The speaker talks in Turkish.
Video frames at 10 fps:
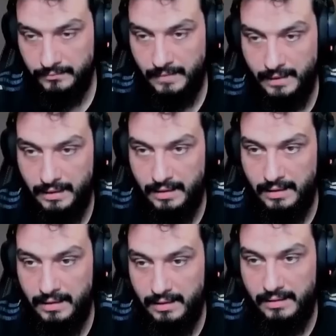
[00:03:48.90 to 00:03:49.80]
Çağrı abi
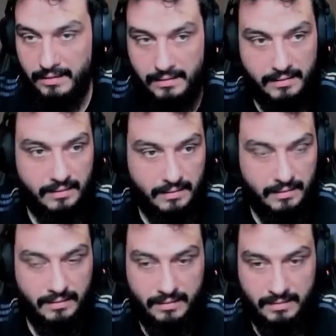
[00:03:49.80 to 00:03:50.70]
bana bir hayat
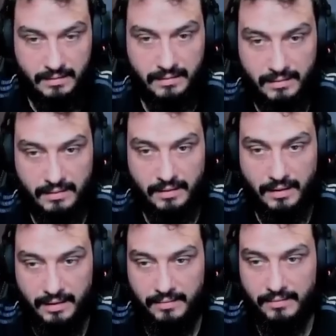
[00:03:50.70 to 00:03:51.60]
borcu şu an. Lan Hayır,
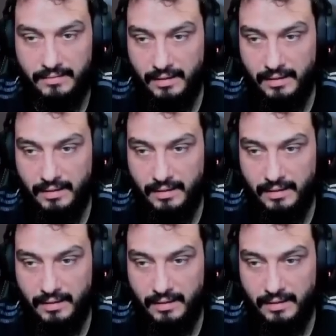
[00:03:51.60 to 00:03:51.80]
veriyor.